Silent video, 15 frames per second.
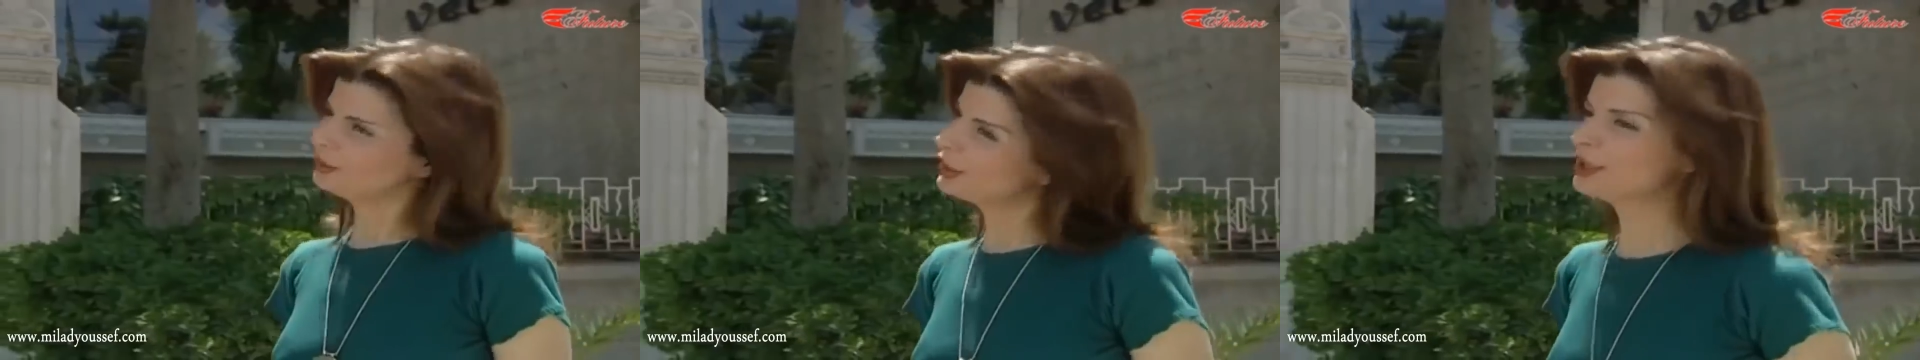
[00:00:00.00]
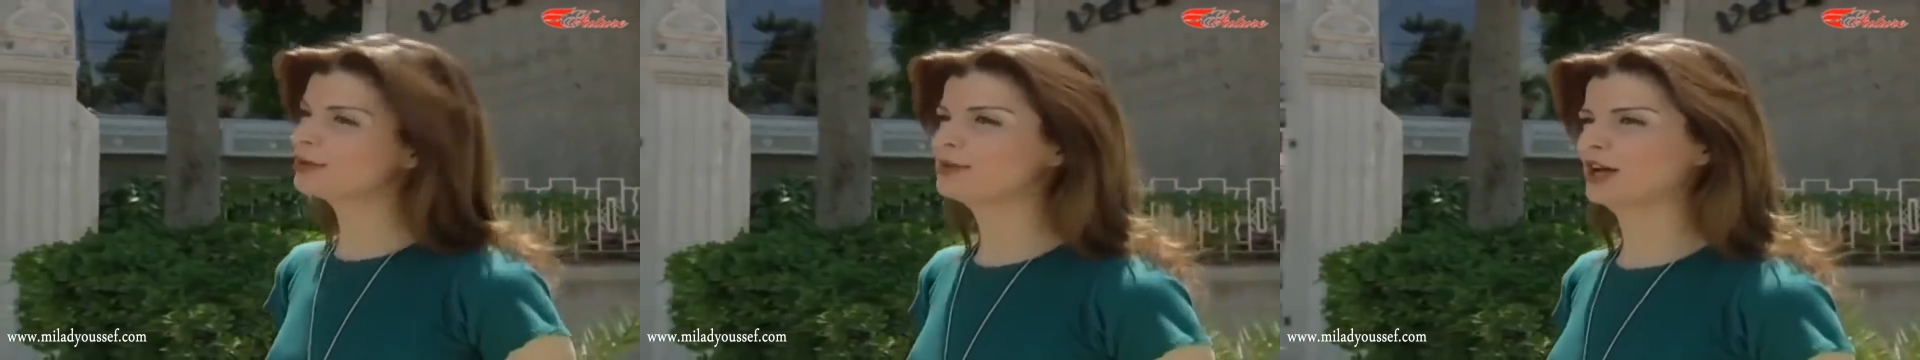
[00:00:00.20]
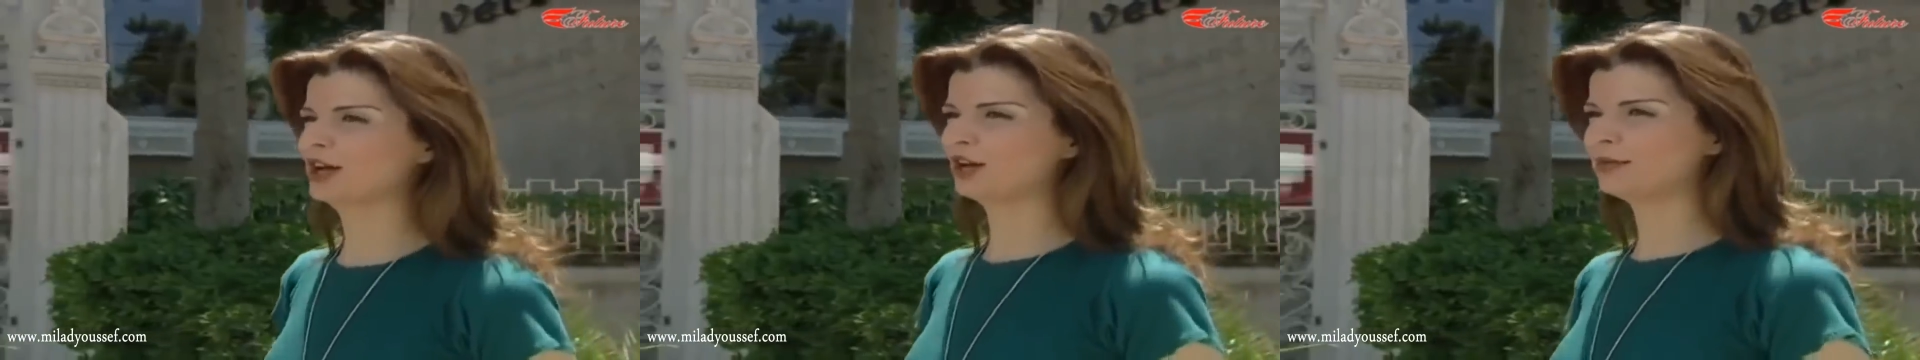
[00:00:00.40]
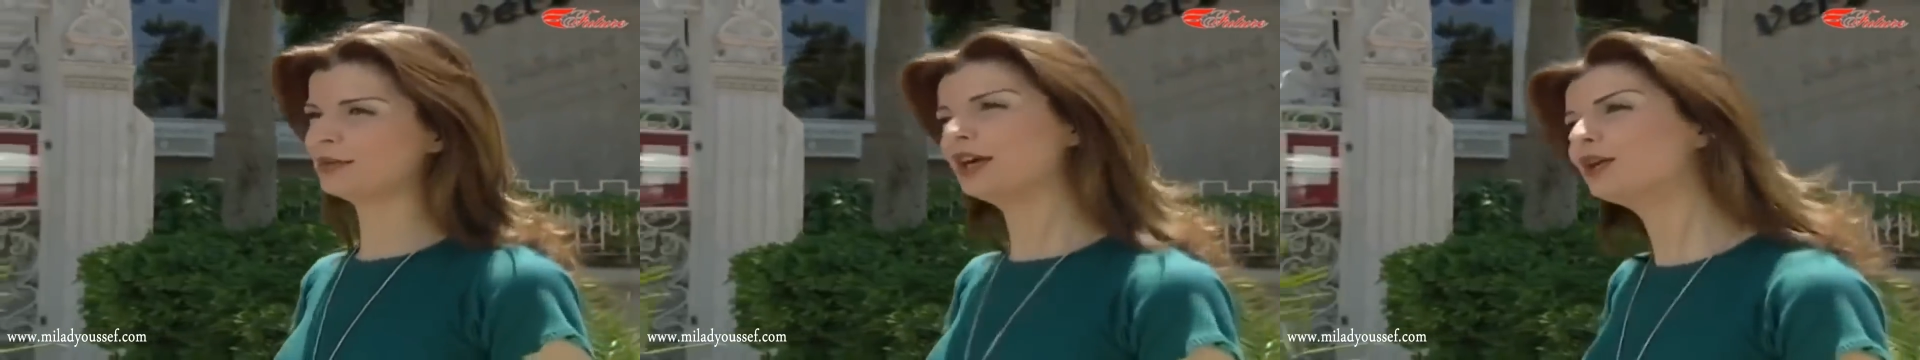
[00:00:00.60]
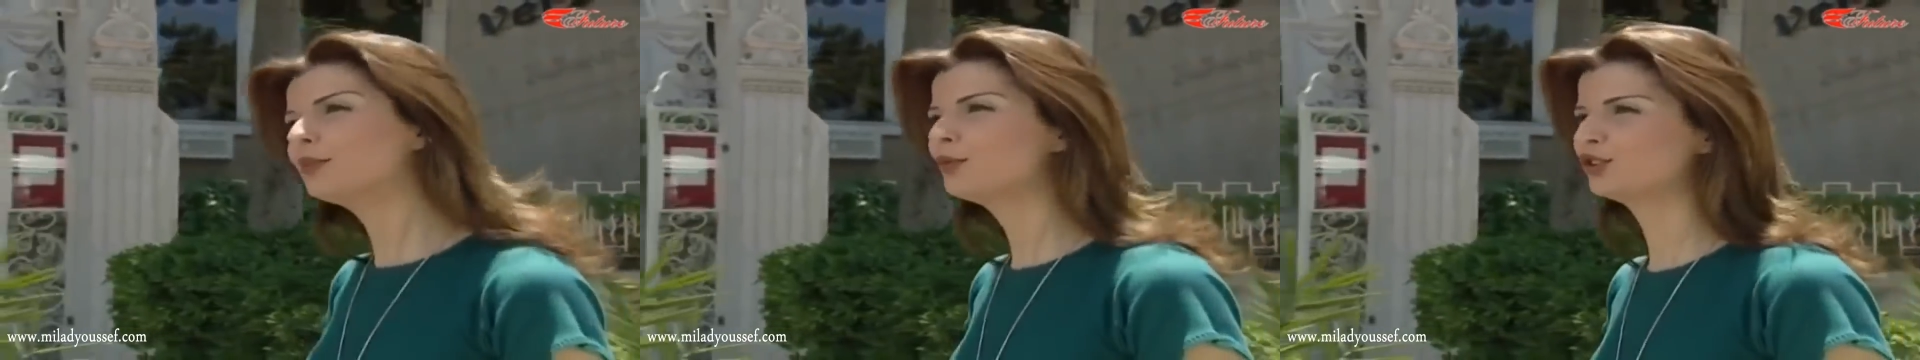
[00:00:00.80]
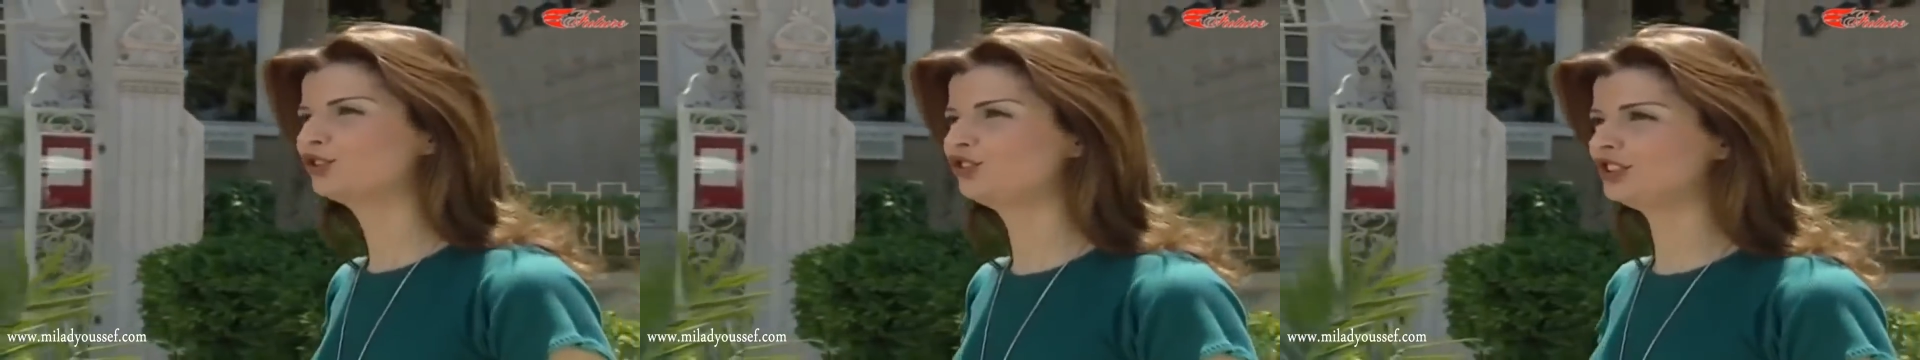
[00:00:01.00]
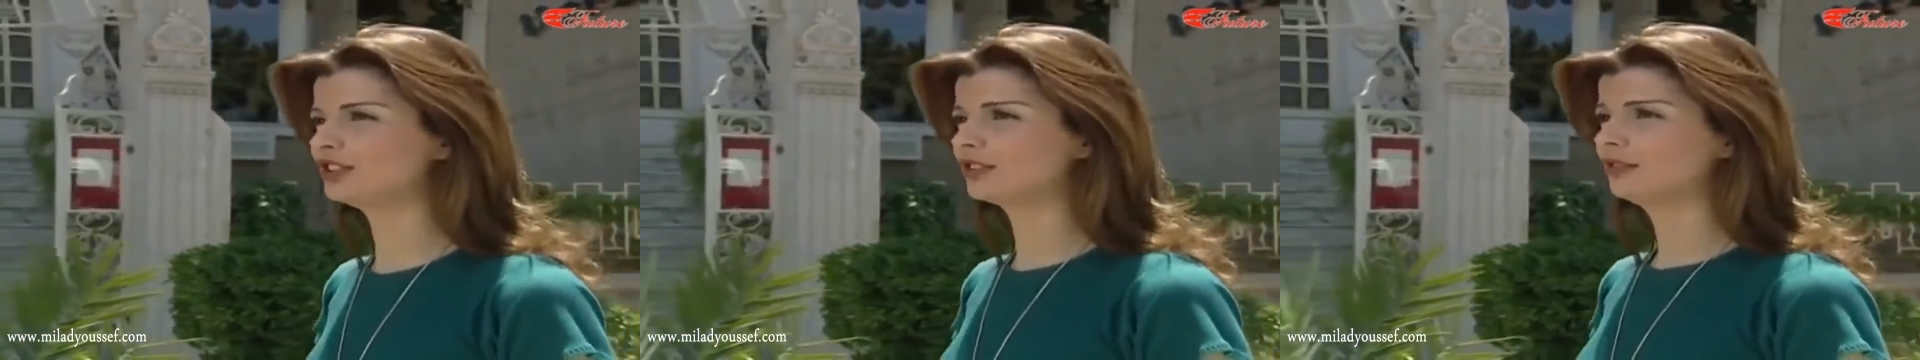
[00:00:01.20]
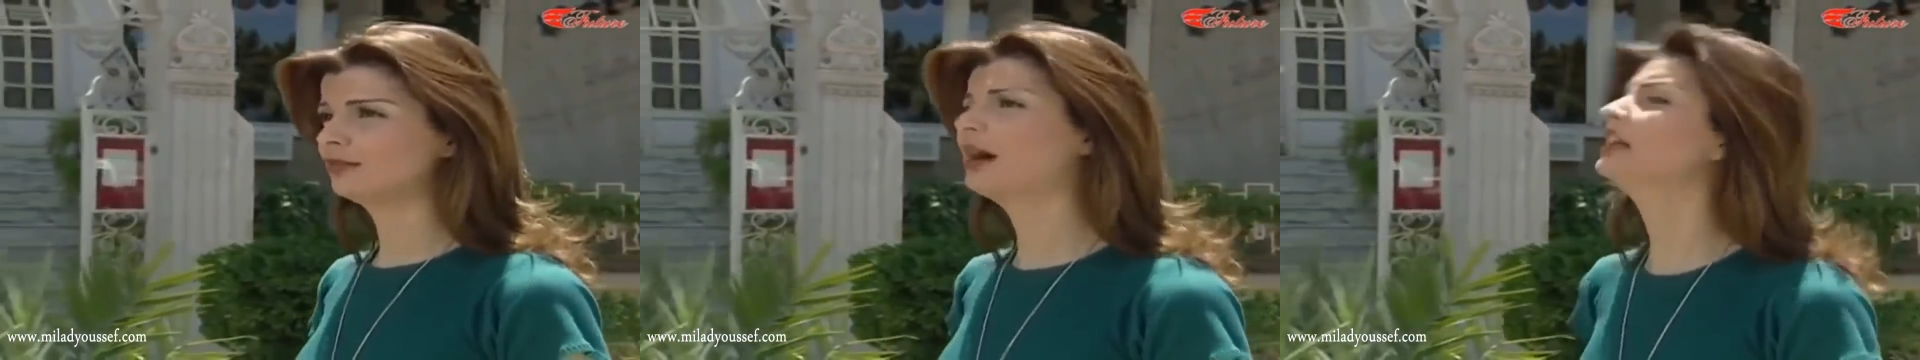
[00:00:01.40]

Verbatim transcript: طيب يا رامي انا بورجيك